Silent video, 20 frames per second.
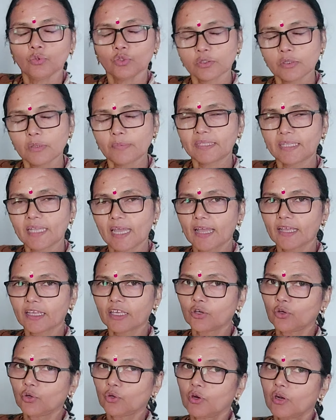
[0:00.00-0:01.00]
उसने बताया
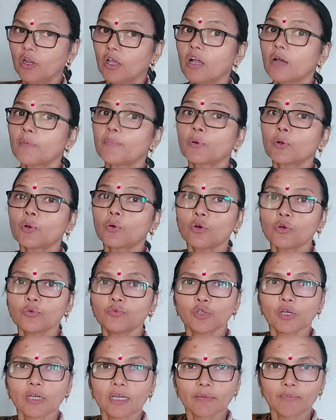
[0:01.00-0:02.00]
कि कोरोना का प्रकोप
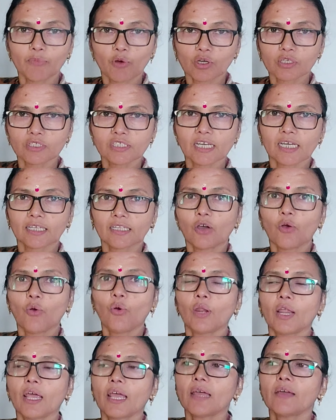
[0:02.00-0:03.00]
जो है बहुत ज़्यादा
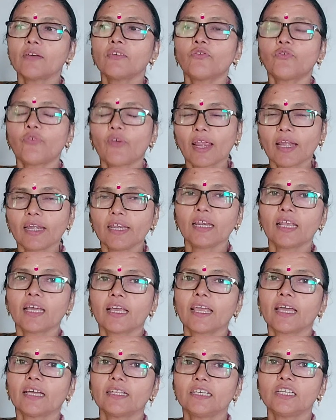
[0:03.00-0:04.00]
हो रहा है फैलने लग
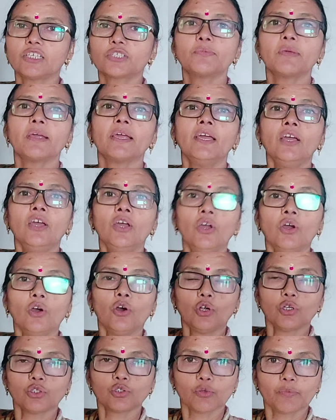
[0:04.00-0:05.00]
गया देश
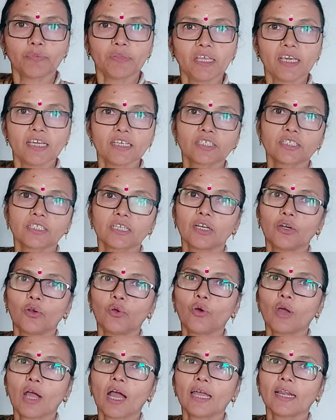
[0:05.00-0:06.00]
में और जो विदेश से
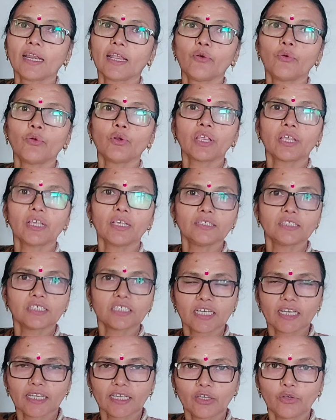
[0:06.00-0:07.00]
लोग आ रहे हैं उनकी
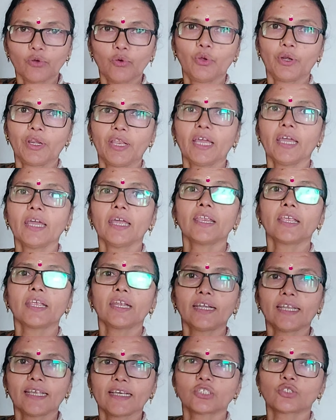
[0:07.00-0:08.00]
चेकिंग हो रही है यानी
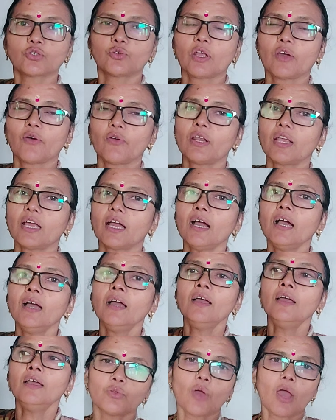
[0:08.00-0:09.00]
कि टेस्ट हो रहा है उनका
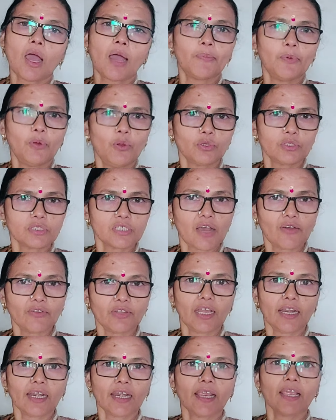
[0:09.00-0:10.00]
तो आप लोग
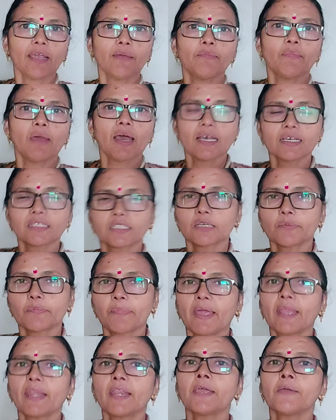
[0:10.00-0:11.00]
सावधान रहें मास्क
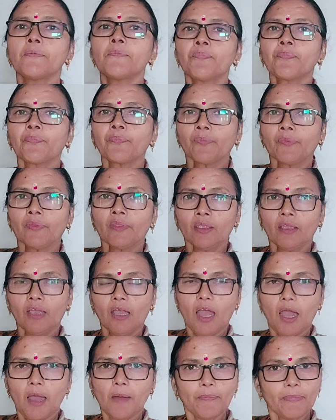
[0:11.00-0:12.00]
पहने
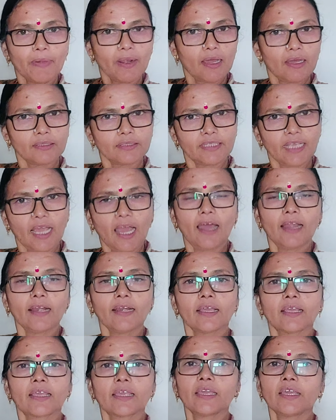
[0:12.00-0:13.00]
अपना
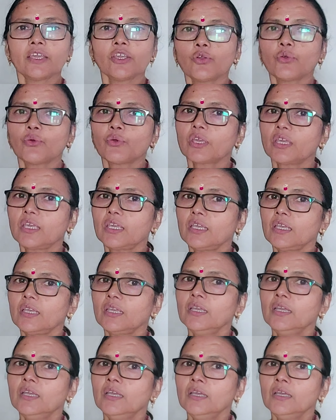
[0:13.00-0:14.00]
ध्यान रखें
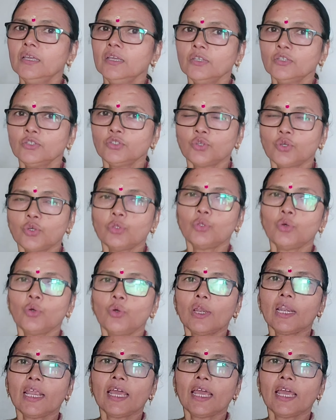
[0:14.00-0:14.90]
क्योंकि जो दो